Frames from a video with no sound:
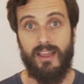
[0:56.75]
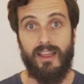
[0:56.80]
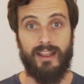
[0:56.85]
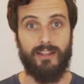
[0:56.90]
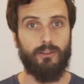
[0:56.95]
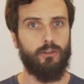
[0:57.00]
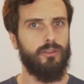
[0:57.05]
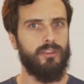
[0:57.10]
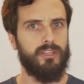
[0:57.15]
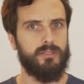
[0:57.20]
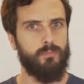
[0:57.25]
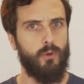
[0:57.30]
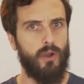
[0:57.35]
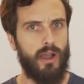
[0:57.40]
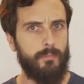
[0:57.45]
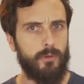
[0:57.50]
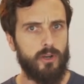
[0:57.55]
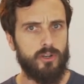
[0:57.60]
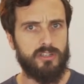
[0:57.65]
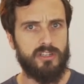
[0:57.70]
Entonces,
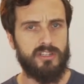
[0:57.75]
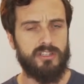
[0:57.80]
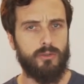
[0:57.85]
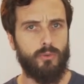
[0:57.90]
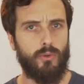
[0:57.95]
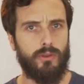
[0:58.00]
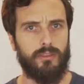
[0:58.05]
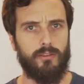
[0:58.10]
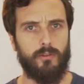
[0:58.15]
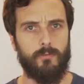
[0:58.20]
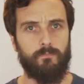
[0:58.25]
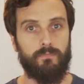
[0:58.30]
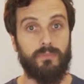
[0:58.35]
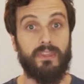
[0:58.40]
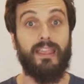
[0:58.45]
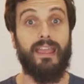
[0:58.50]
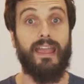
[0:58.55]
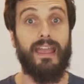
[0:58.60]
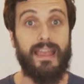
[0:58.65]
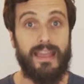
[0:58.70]
pongámonos en situación.
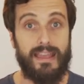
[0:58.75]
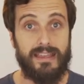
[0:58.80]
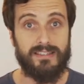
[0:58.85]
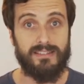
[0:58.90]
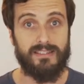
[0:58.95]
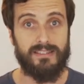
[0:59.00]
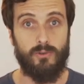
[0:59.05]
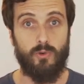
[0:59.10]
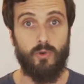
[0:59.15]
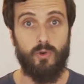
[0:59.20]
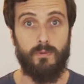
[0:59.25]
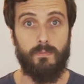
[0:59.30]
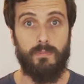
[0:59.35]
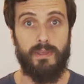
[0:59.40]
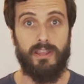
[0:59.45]
¿Qué es un